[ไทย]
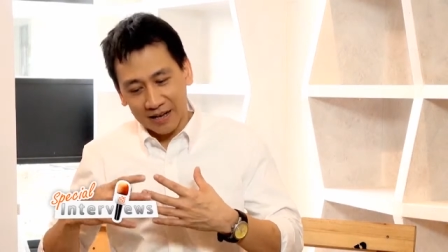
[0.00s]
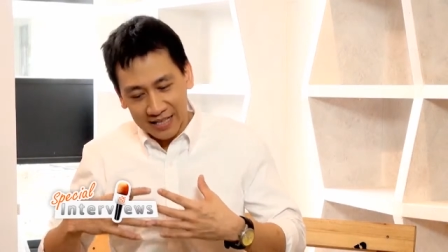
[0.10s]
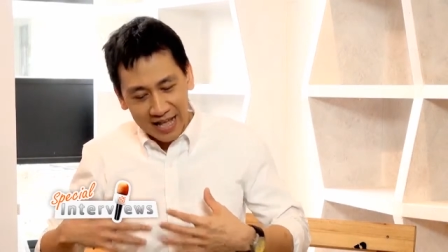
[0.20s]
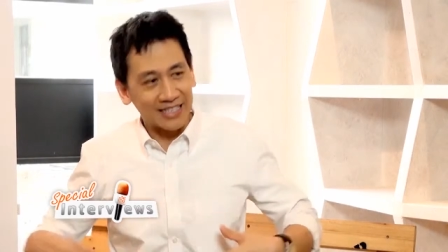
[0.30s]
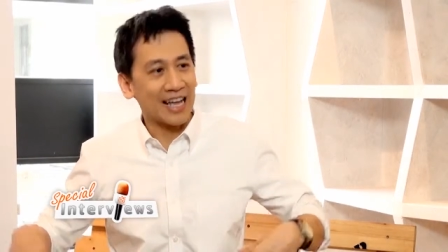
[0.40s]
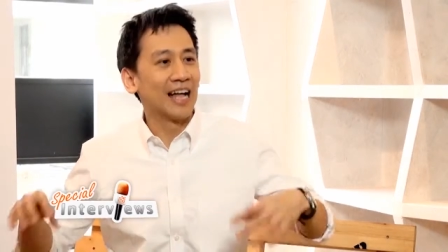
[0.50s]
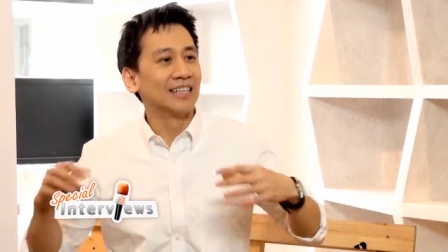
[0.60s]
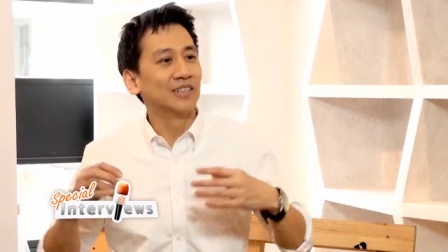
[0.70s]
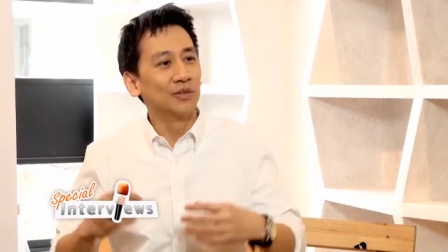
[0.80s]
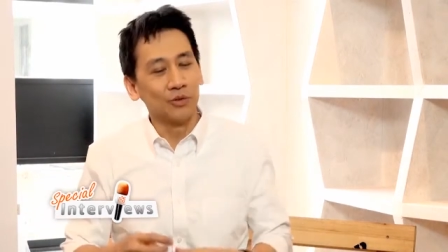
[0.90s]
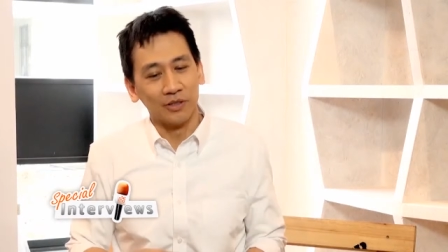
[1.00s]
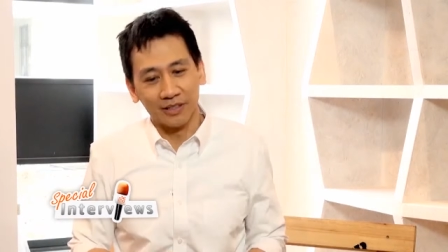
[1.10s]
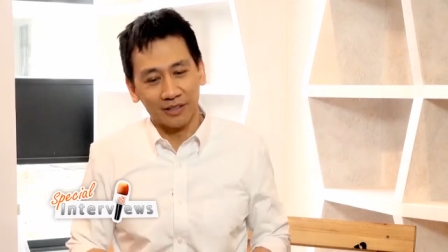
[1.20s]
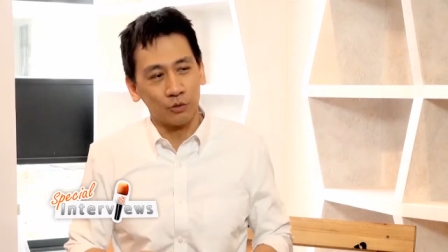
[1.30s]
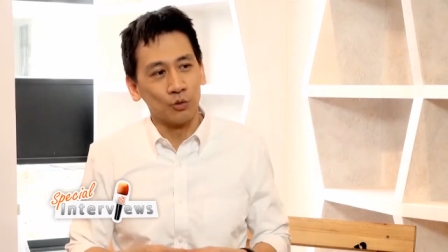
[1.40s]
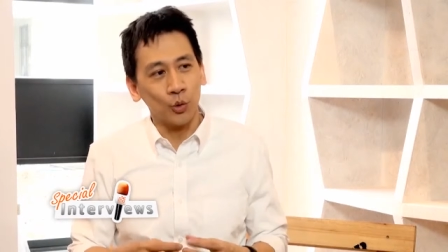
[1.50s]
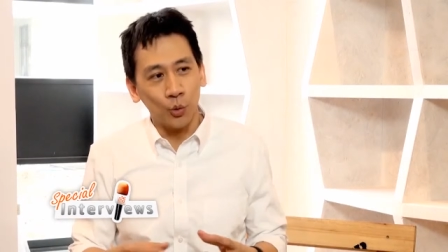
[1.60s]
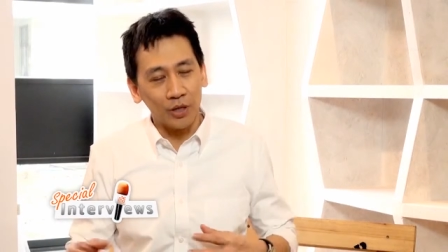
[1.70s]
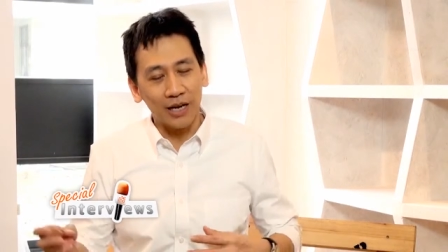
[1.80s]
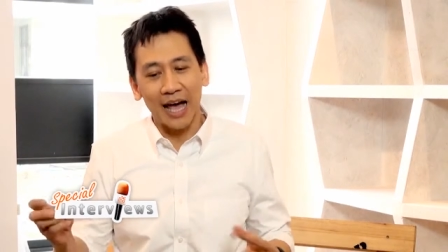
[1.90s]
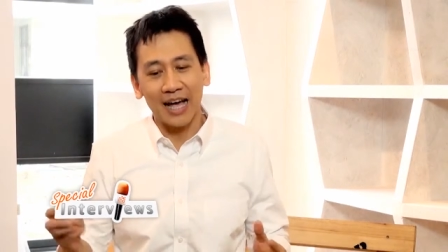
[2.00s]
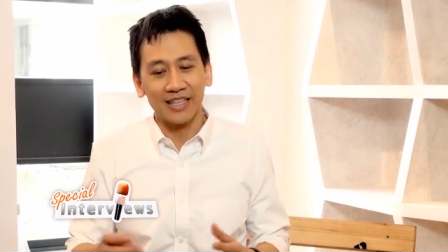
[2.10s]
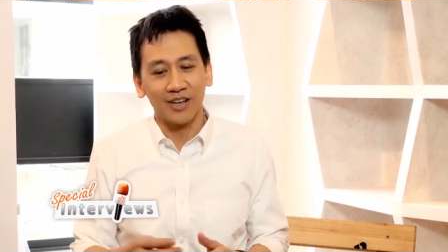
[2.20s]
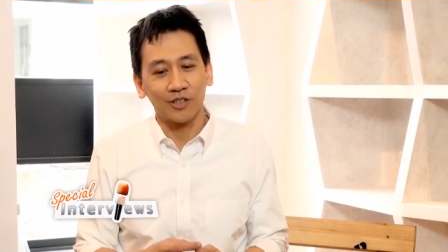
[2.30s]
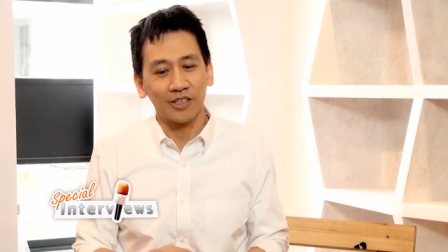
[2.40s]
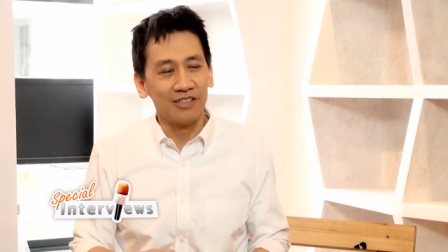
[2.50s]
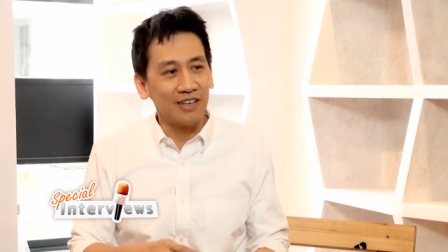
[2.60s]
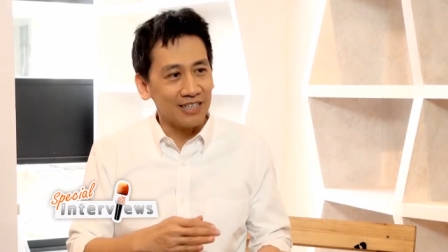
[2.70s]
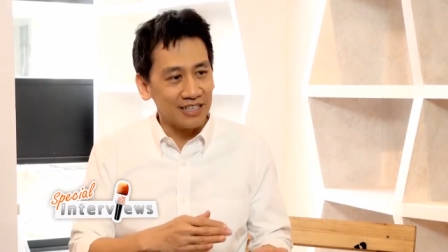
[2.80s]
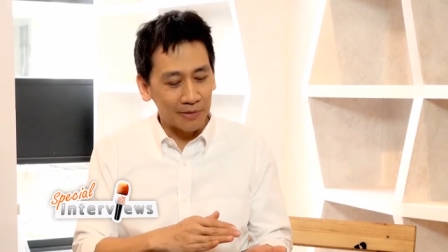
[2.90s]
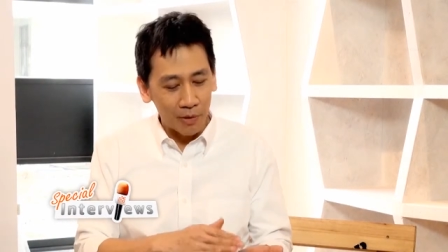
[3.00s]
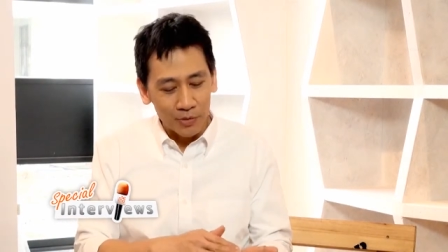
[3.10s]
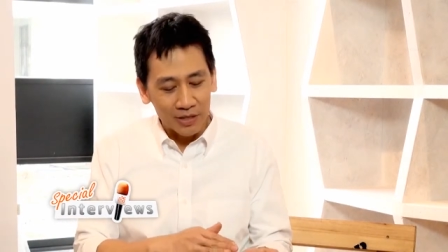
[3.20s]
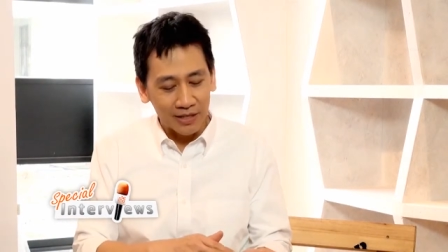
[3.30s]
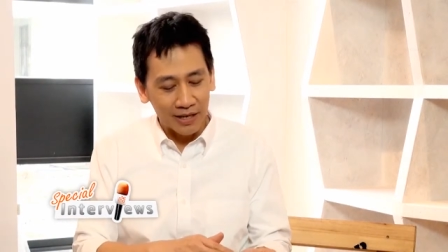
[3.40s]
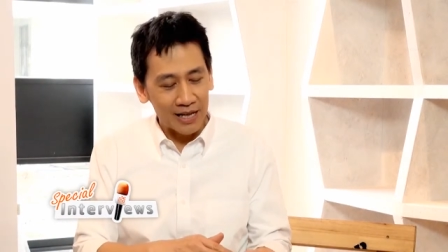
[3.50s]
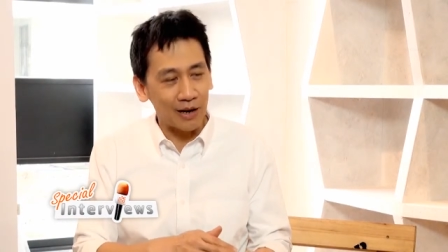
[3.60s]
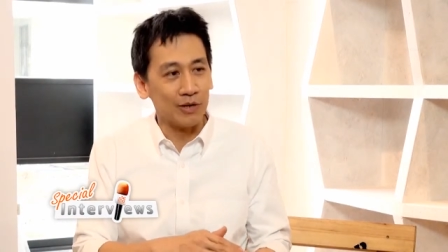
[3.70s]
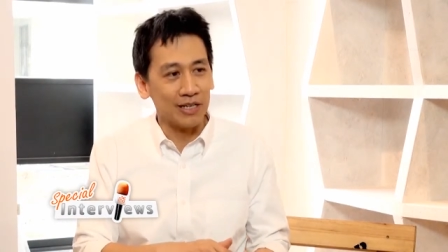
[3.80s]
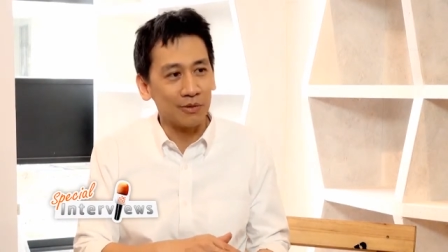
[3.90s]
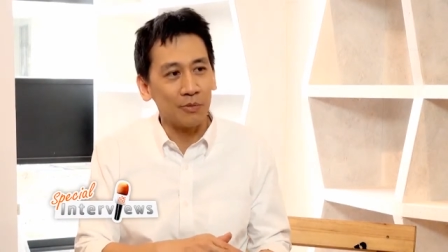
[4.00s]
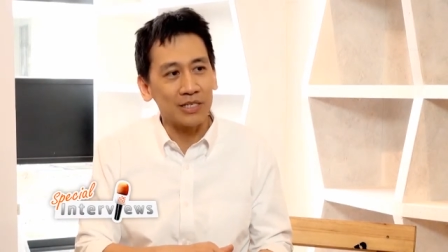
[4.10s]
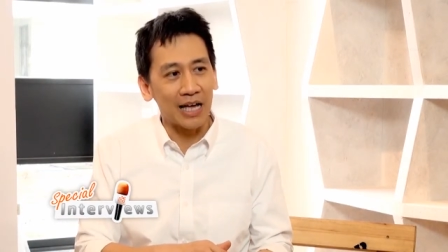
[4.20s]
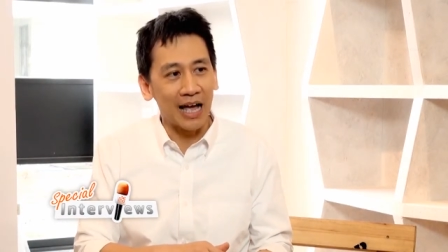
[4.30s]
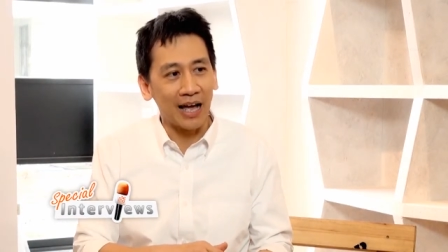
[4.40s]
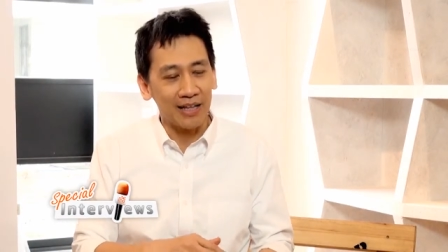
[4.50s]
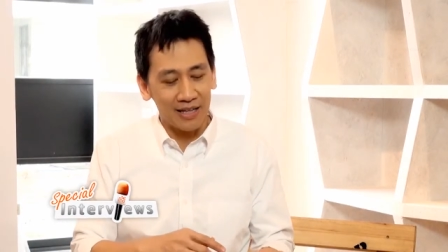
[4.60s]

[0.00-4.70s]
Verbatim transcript: คณาจารย์ที่นู่นคุณครูทั้งหลายเนี่ยก็จะเลือกเรียนเฉพาะวิให้เราเรียนเฉพาะวิชา